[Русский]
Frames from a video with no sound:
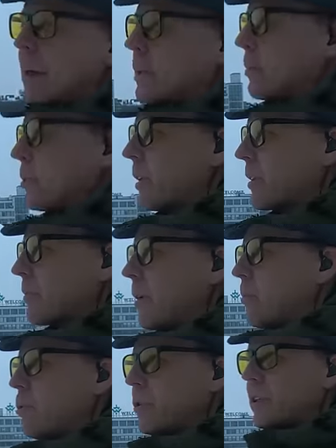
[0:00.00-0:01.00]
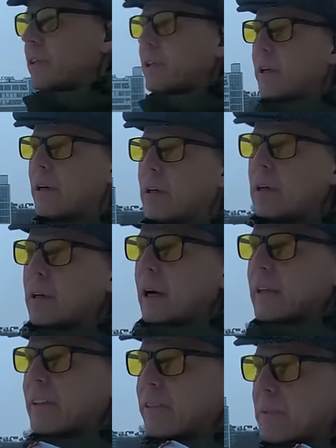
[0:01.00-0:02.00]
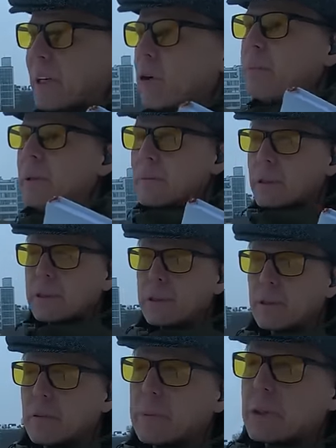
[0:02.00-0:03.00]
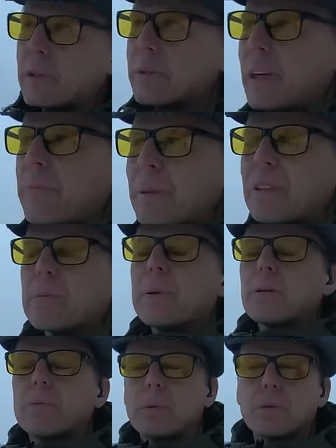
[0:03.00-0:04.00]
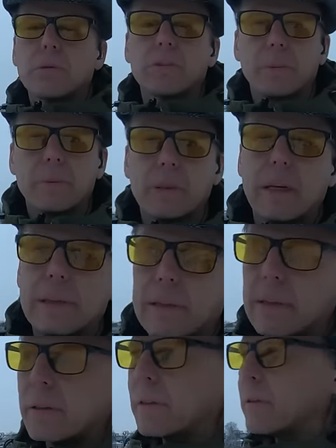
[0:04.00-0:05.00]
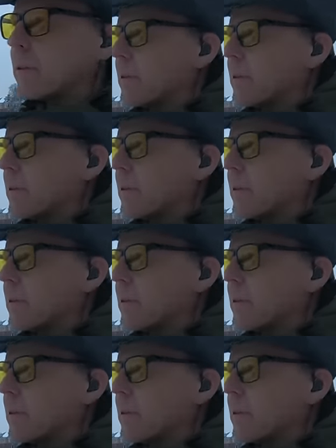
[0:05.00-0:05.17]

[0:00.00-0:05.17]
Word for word: на путях к свободе одна из моих любимых книг вообще. Я, в принципе, люблю воспоминания